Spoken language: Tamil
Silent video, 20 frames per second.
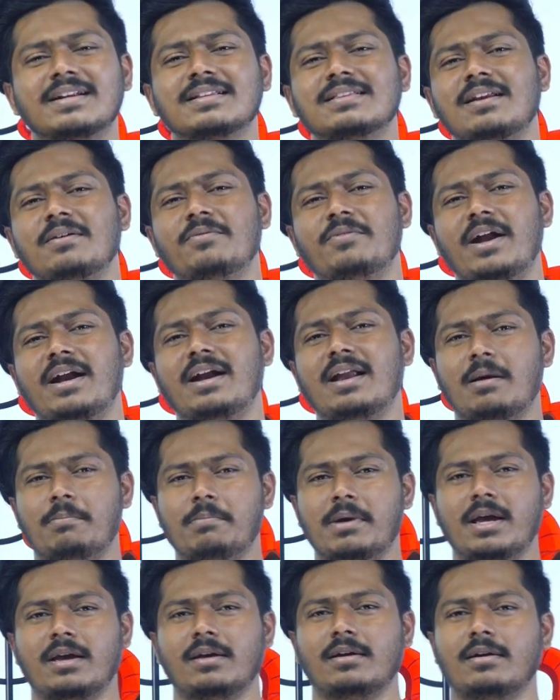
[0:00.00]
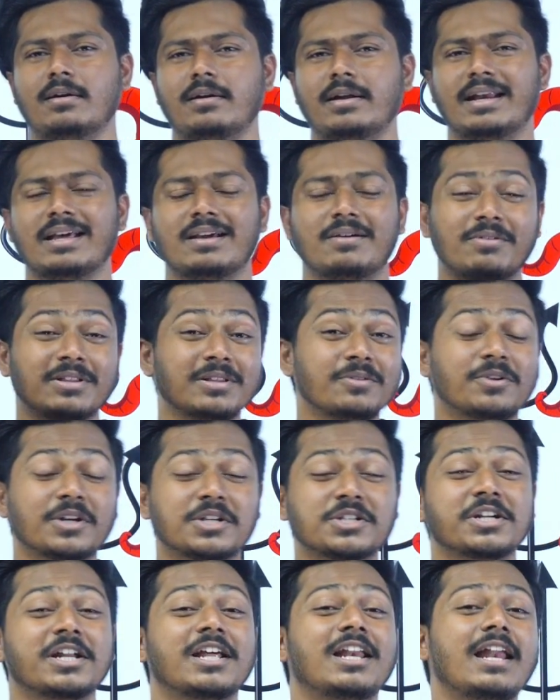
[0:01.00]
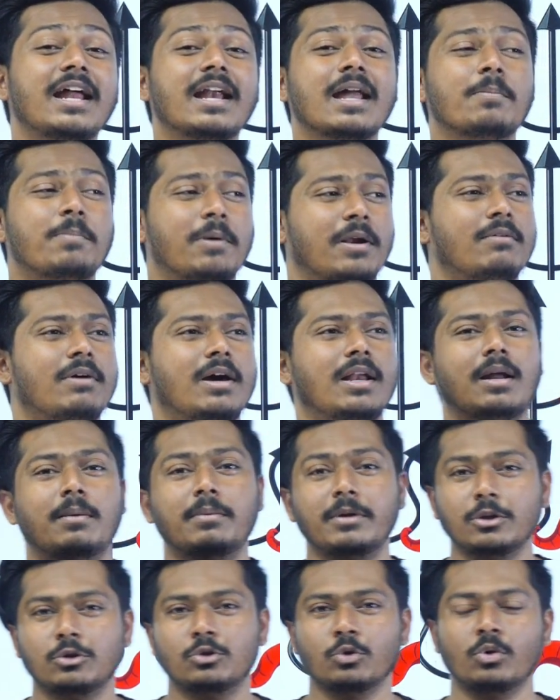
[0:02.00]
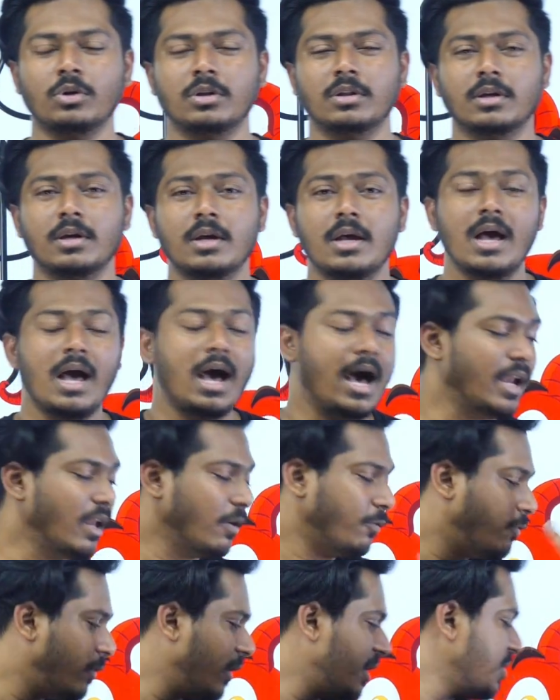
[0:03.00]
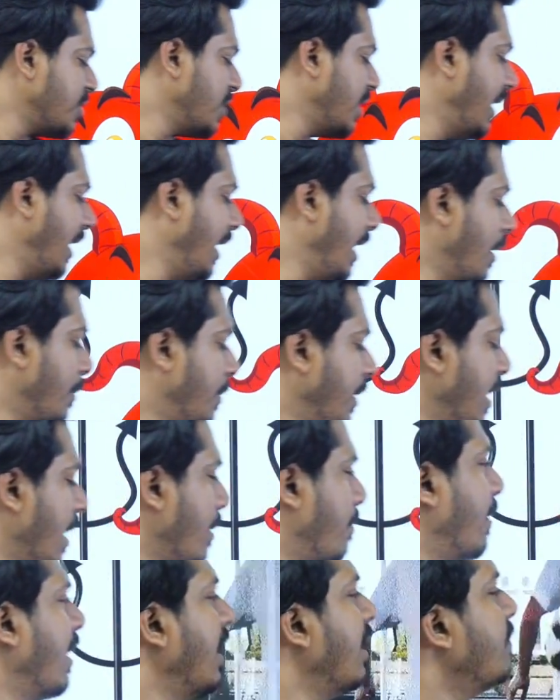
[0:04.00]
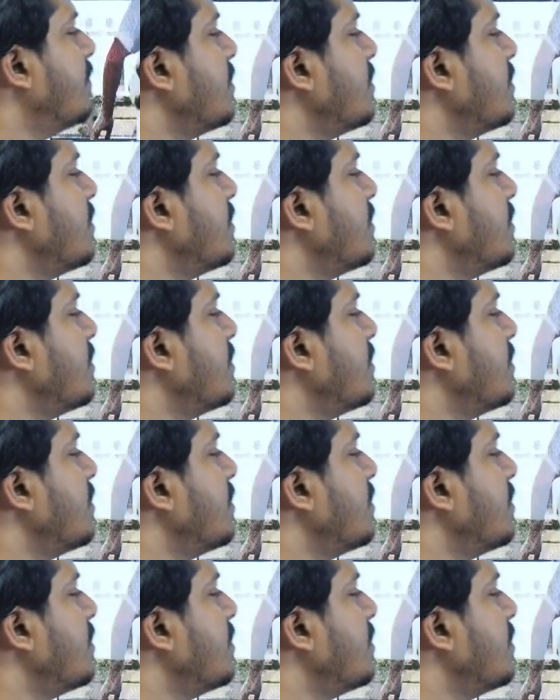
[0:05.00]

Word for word: இடத்துல வேண்டாமே எனக்கு வந்து ஃப்ரிக்ஷன் இல்லைன்னா பரவாயில்ல அப்படின்னு தோணுது ஆனால் ஃப்ரிக்ஷன் இல்லை அப்படின்னா பல